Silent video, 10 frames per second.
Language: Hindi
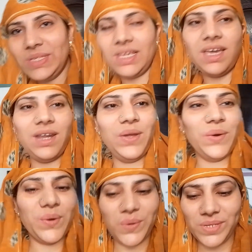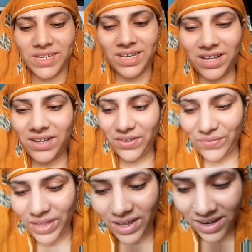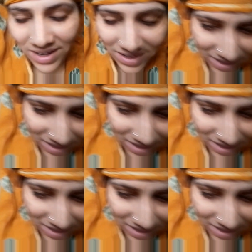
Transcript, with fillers: सहरी और रोज़े का अवतार का